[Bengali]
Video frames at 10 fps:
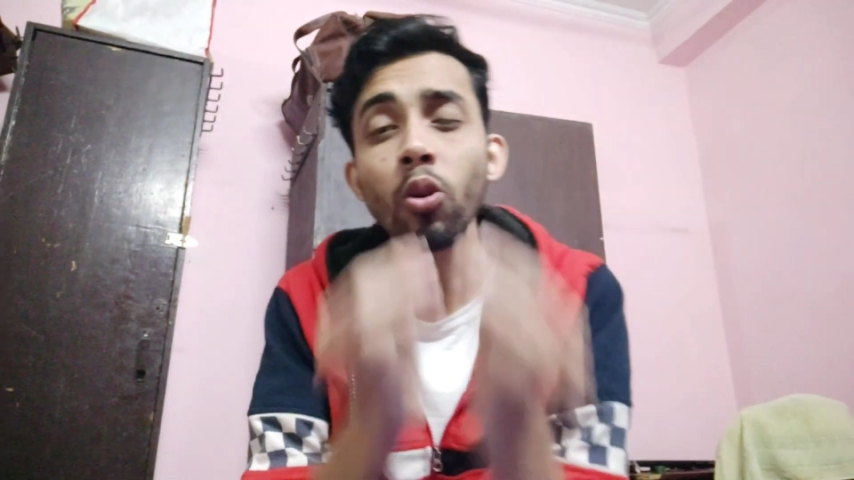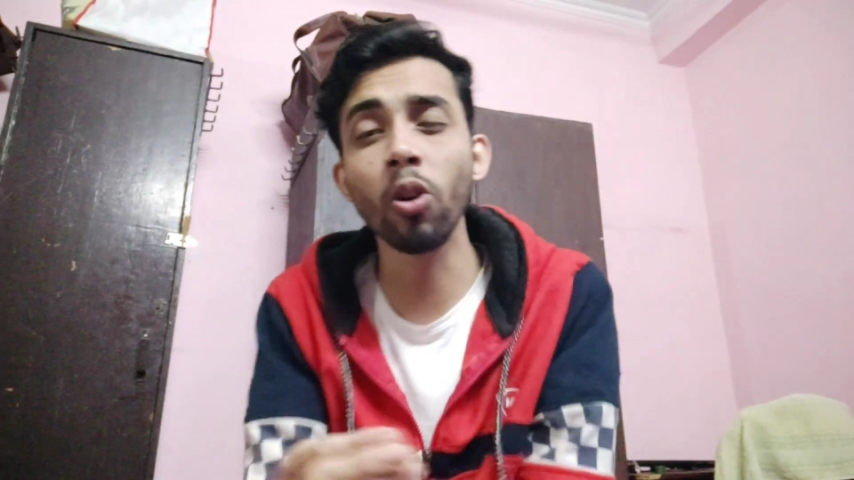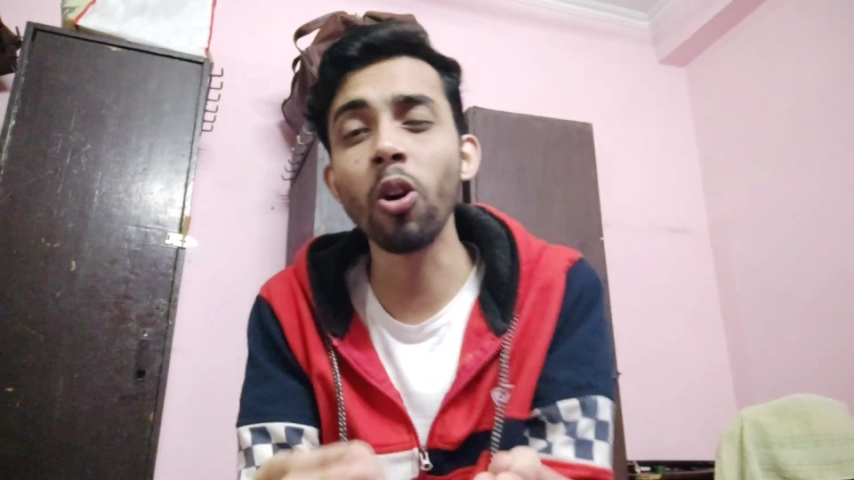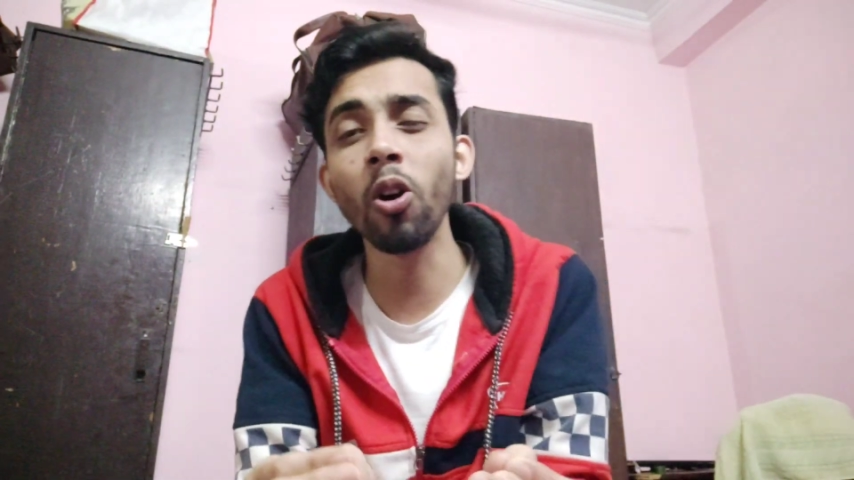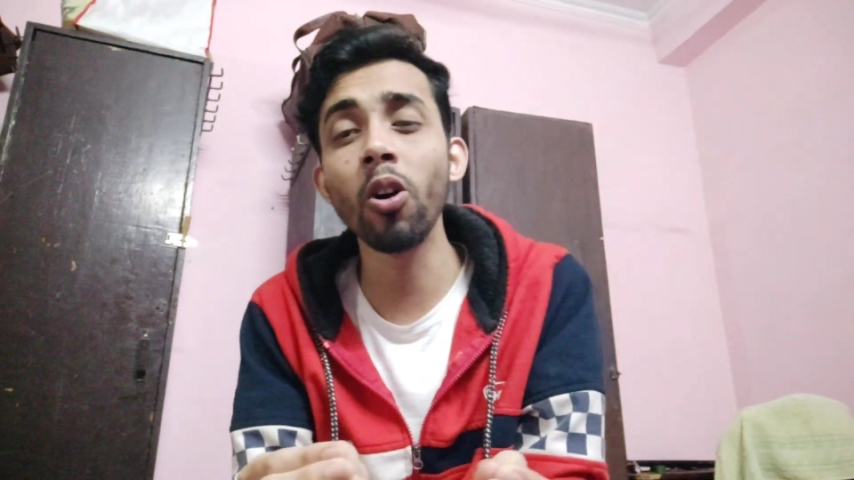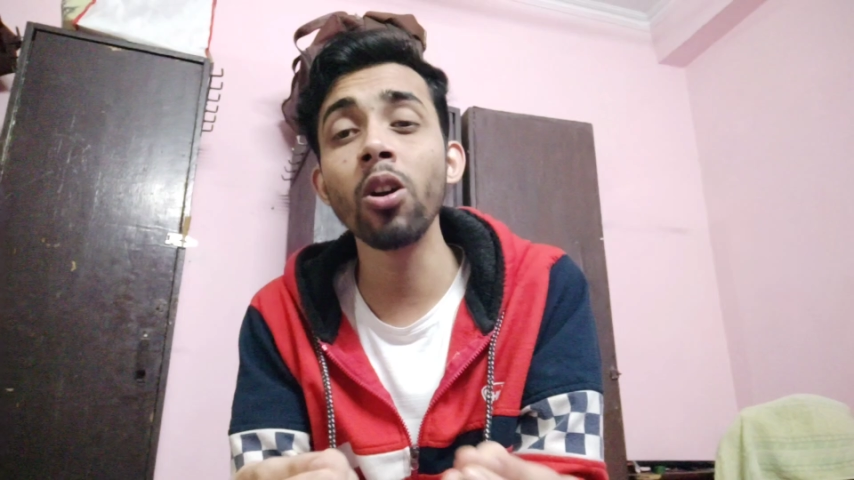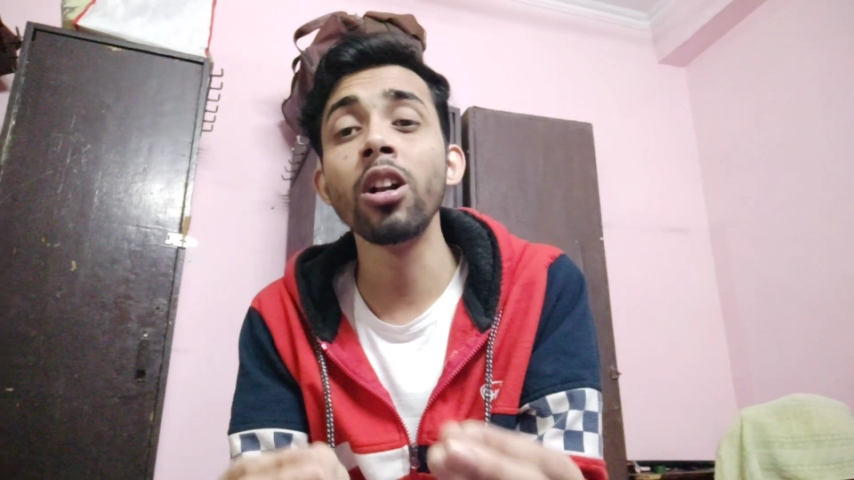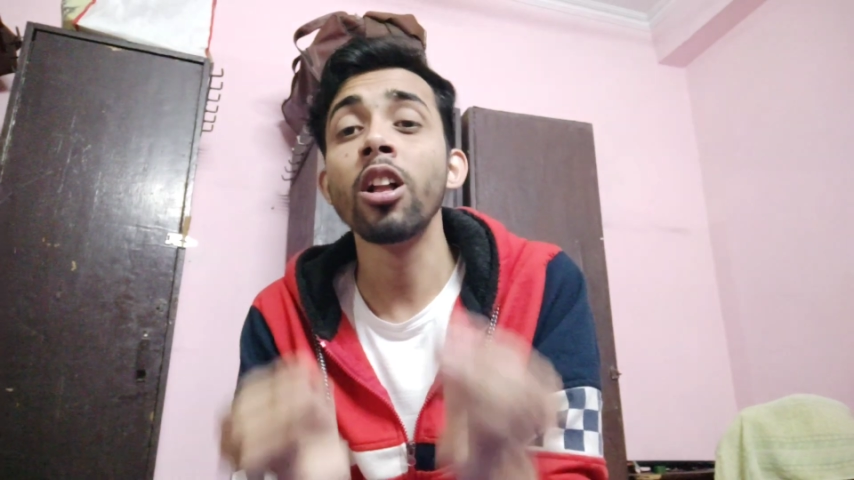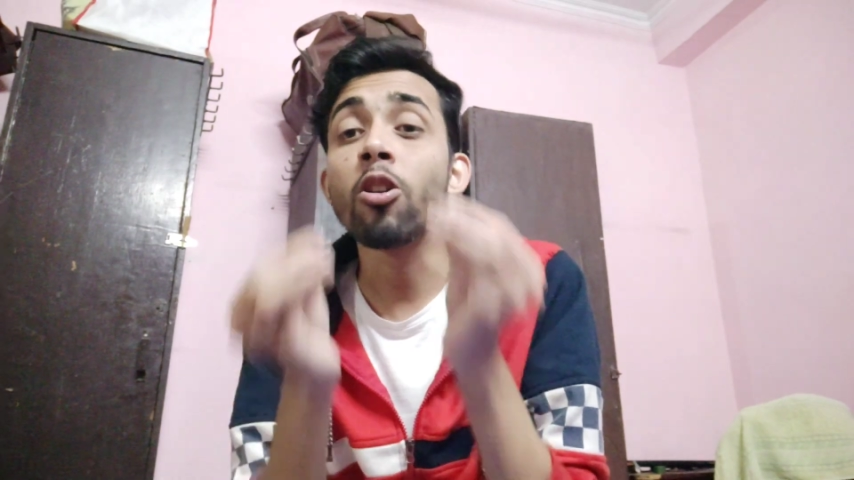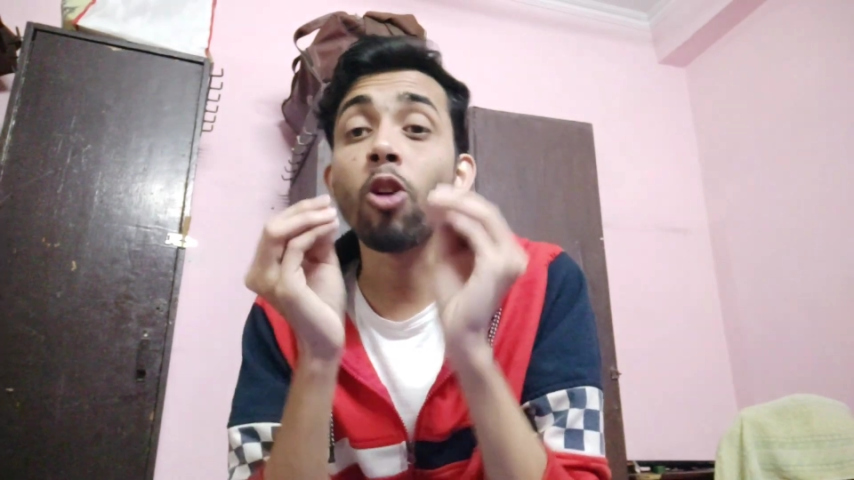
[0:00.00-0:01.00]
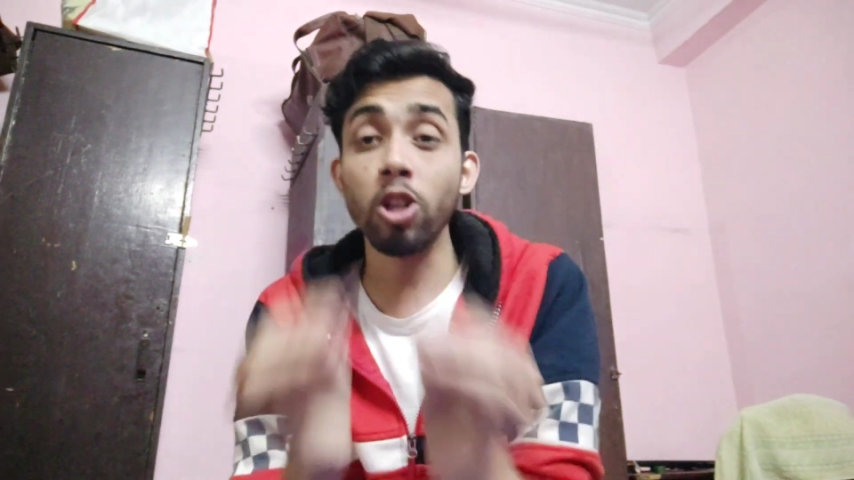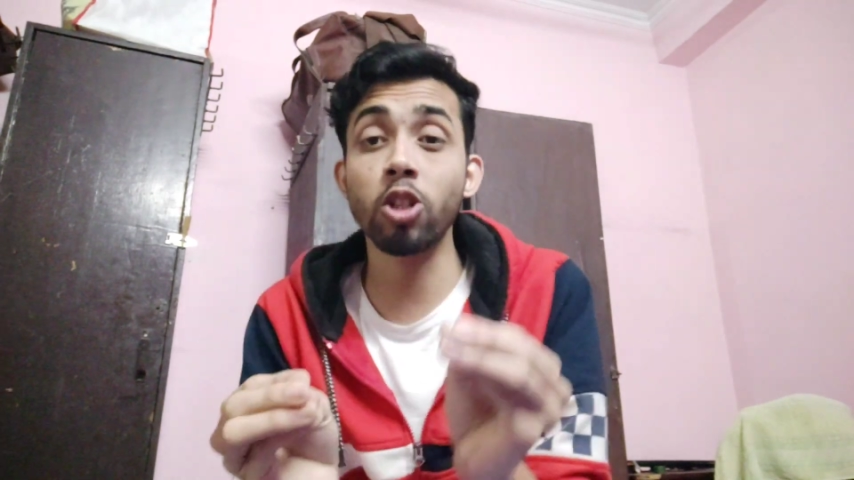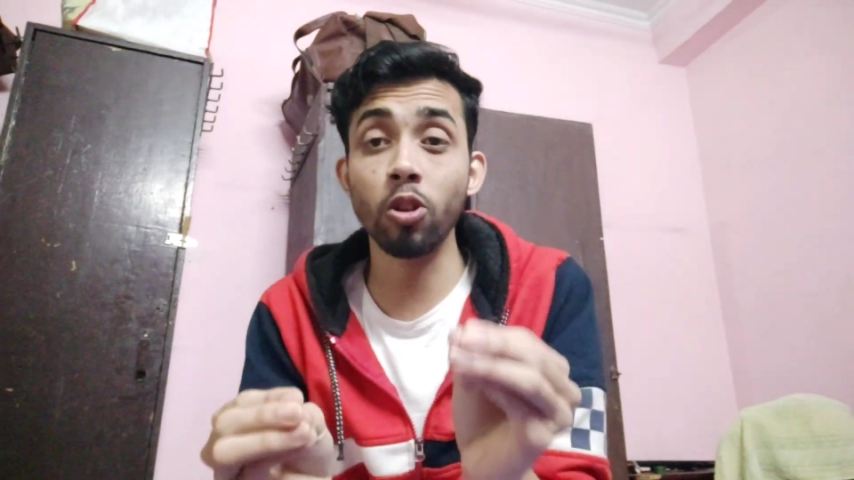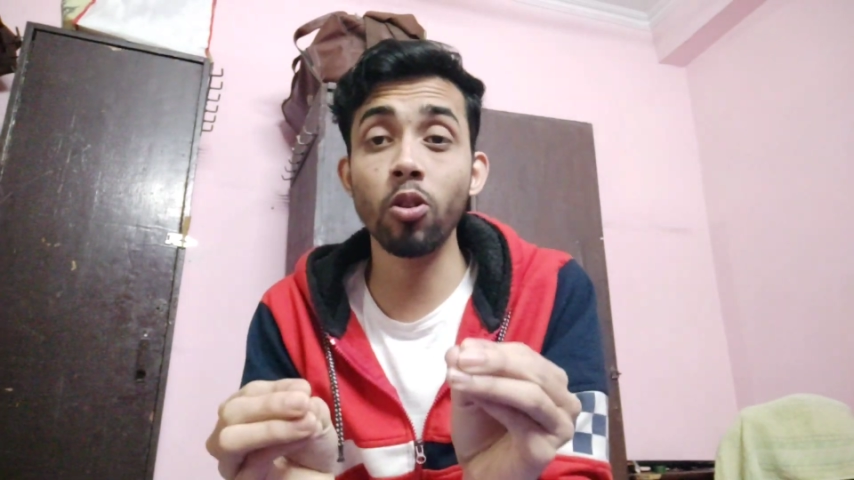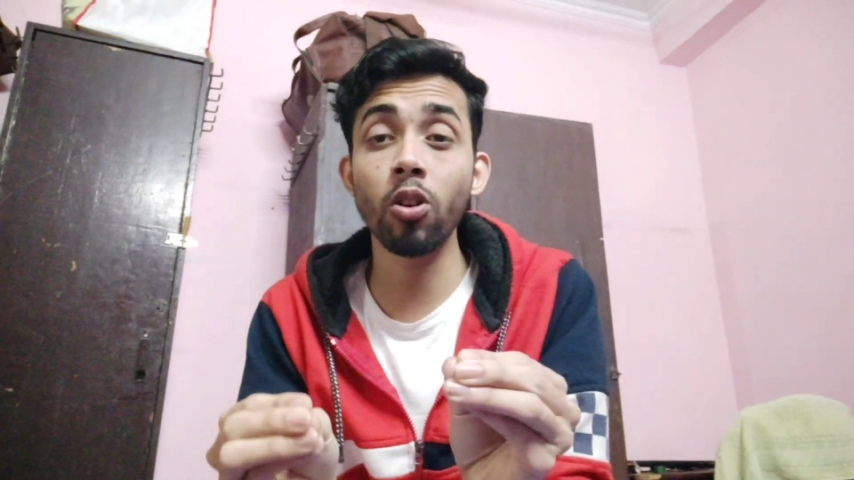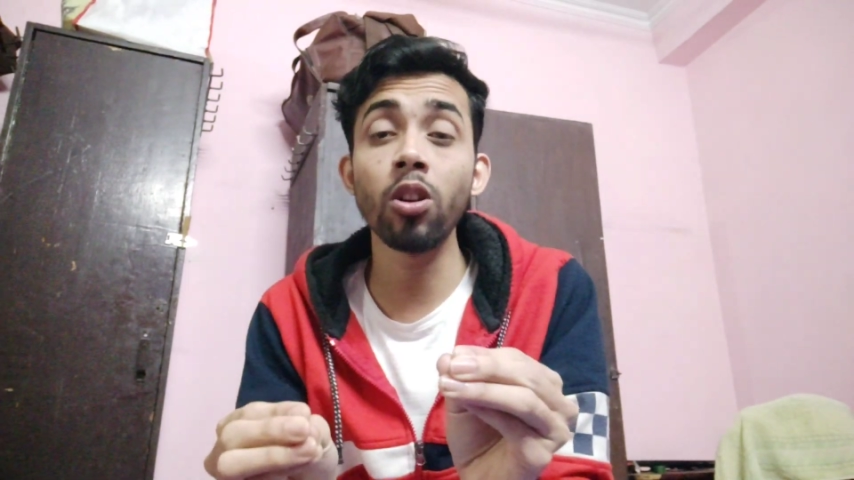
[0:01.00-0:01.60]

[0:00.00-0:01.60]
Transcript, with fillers: দুঃখ কষ্ট